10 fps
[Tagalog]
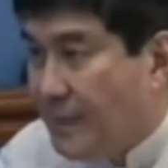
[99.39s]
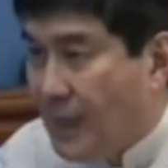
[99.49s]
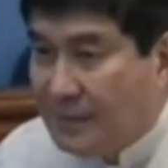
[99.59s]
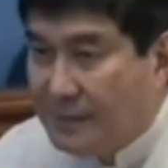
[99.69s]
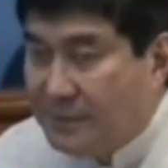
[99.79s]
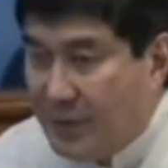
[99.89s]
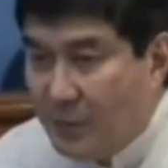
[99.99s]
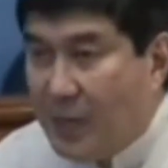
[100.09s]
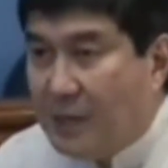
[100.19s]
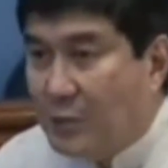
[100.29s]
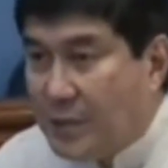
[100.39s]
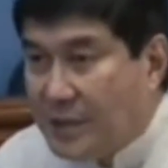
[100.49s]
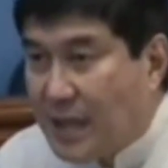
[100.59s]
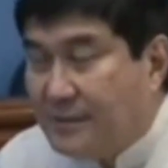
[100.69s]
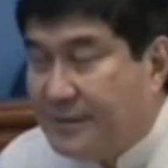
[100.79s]
At meron pa nga doon
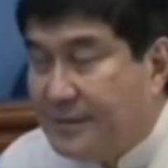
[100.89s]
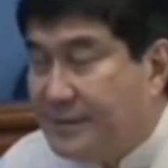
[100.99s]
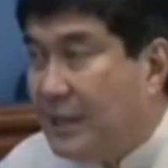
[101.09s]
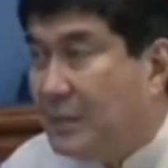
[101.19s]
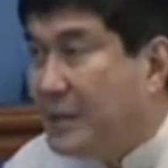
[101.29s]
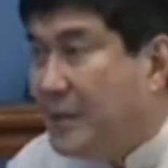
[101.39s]
isa na